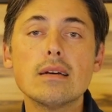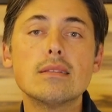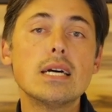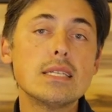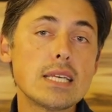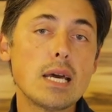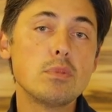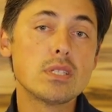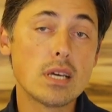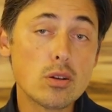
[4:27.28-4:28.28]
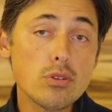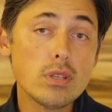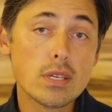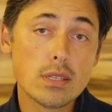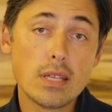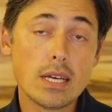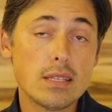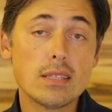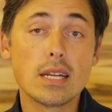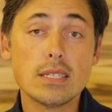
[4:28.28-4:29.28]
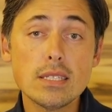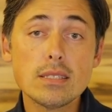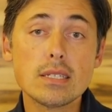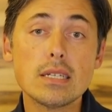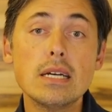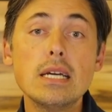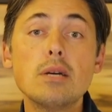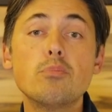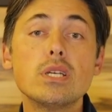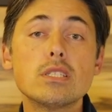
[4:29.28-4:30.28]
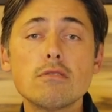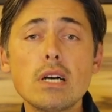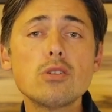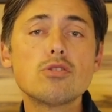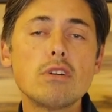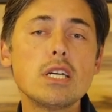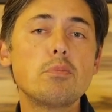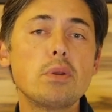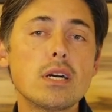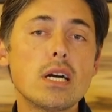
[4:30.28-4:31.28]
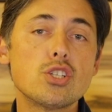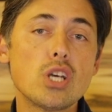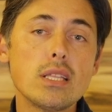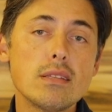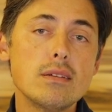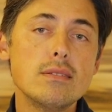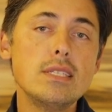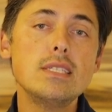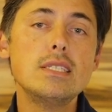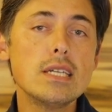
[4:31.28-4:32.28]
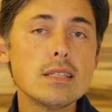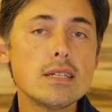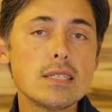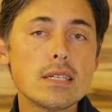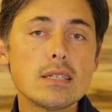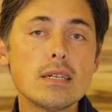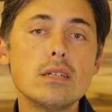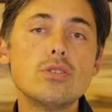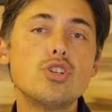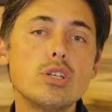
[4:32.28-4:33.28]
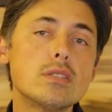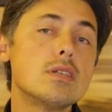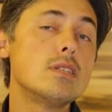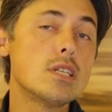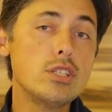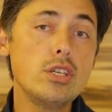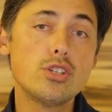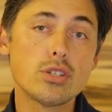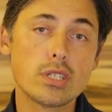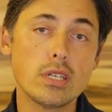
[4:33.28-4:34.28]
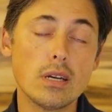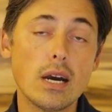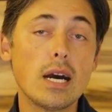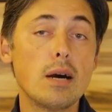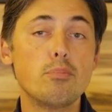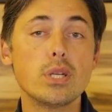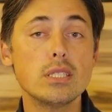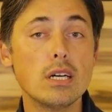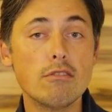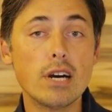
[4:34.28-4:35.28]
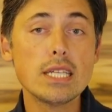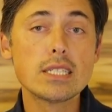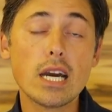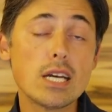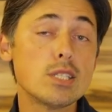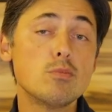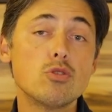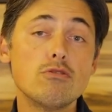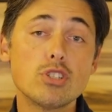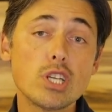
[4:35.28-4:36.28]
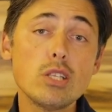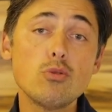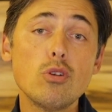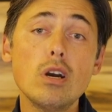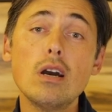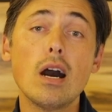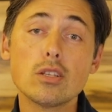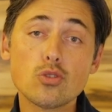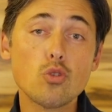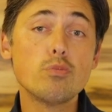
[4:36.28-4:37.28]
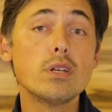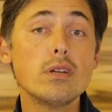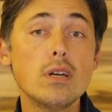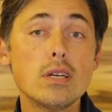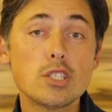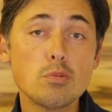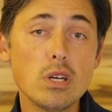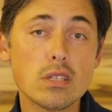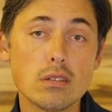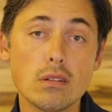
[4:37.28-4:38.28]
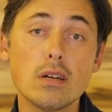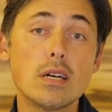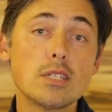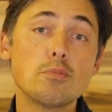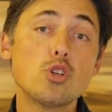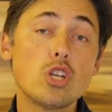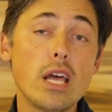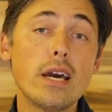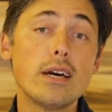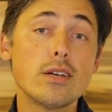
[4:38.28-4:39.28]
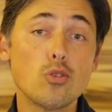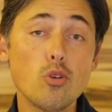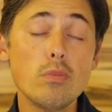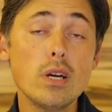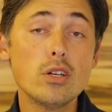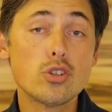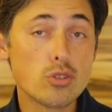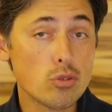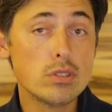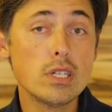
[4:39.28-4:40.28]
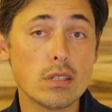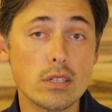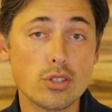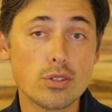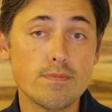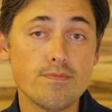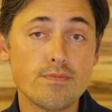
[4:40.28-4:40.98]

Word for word: Да и сами сторонники данной традиции призывают своих прихожан не делать это чисто технически, а придавать каждому движению особый смысл, размышляя о том, что делаешь